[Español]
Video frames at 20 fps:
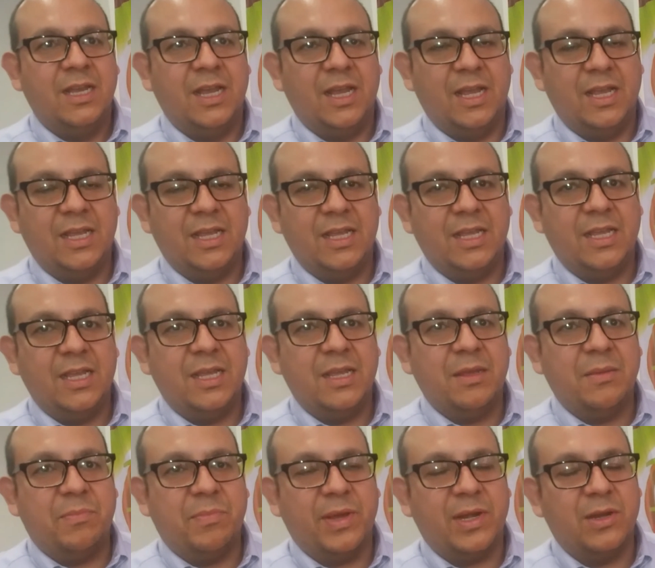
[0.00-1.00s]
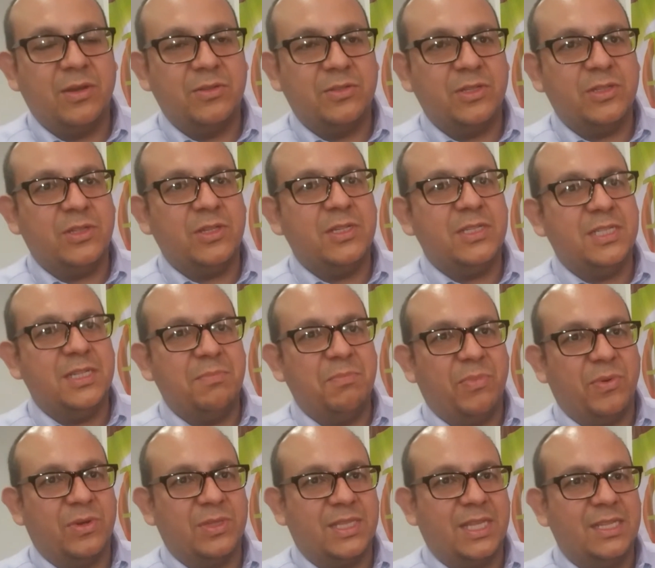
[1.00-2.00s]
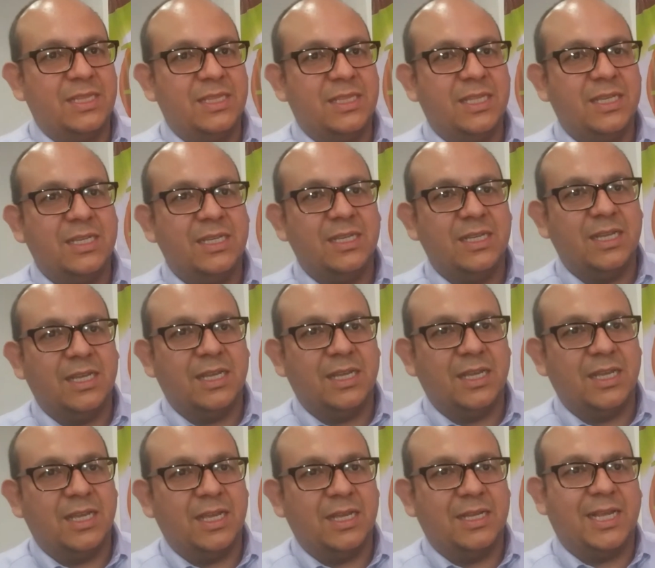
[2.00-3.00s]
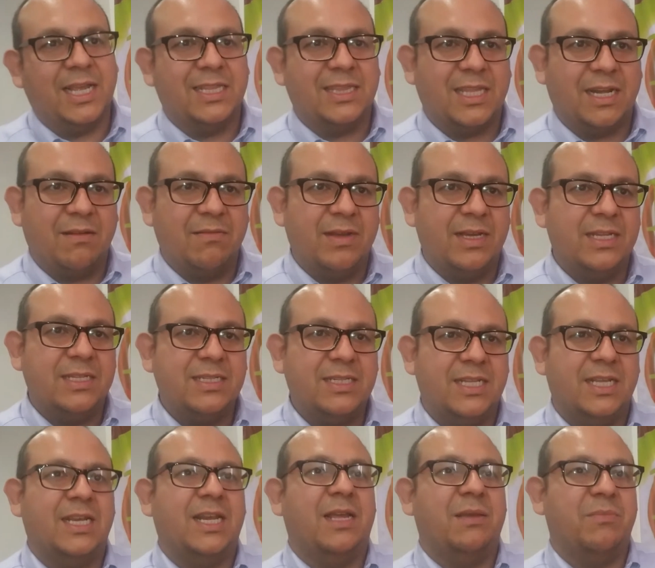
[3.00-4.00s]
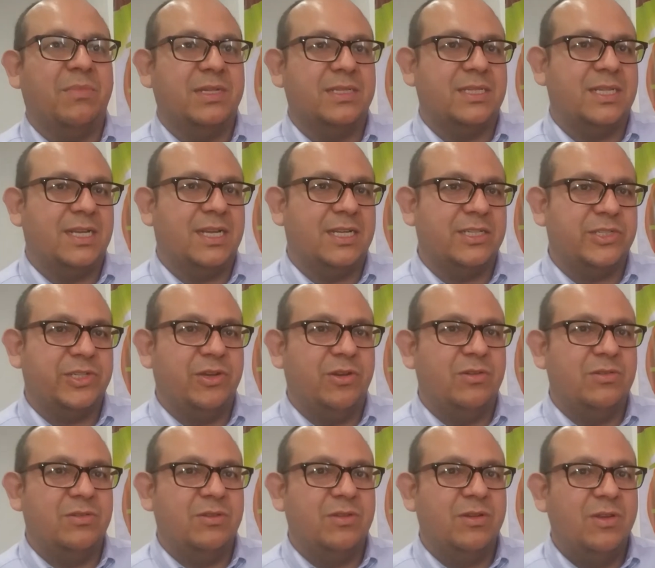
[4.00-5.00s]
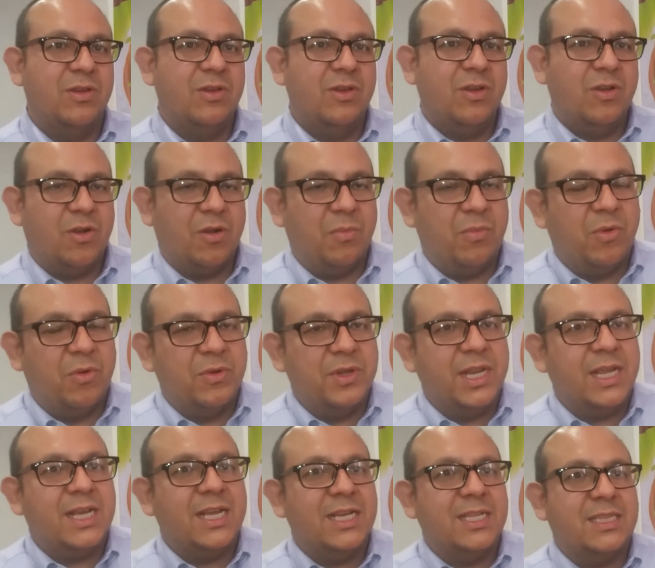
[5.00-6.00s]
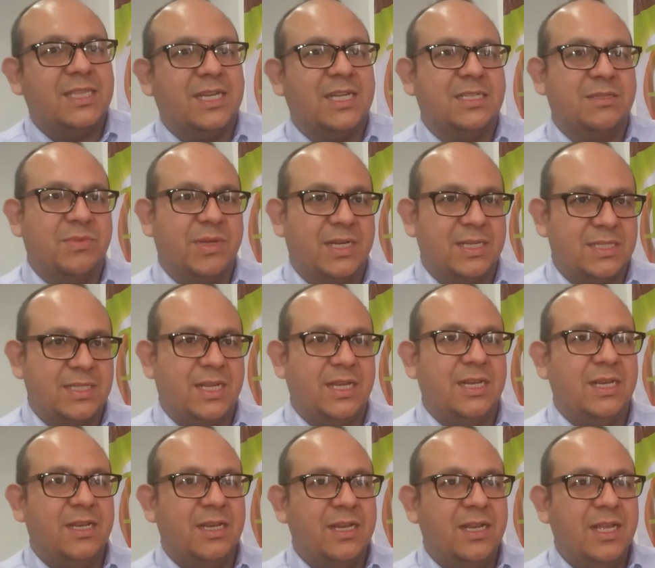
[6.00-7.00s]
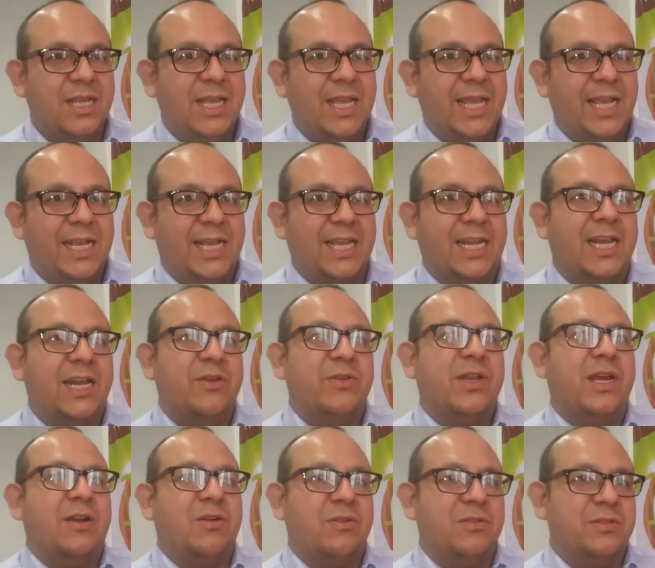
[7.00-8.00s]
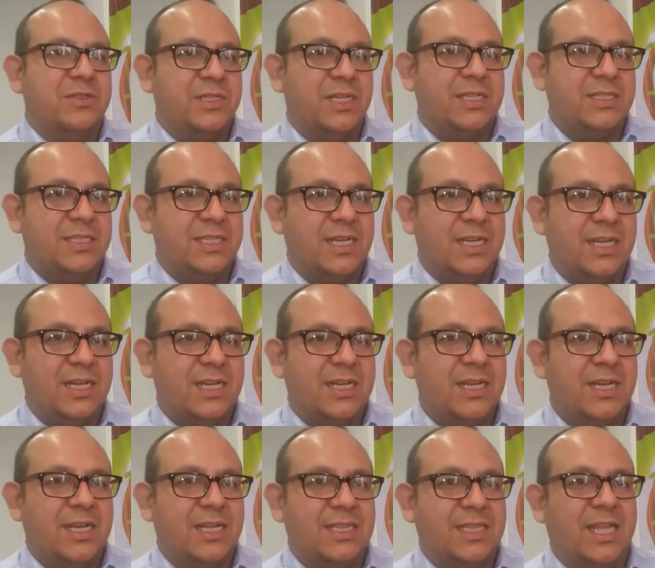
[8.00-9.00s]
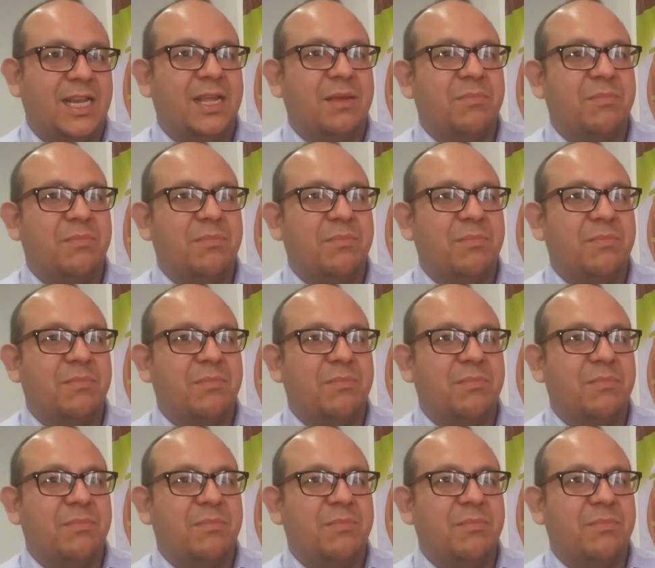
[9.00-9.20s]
Eh, para nosotros es importante eh, que a través de la investigación como un eje transversal, genera una conciencia de la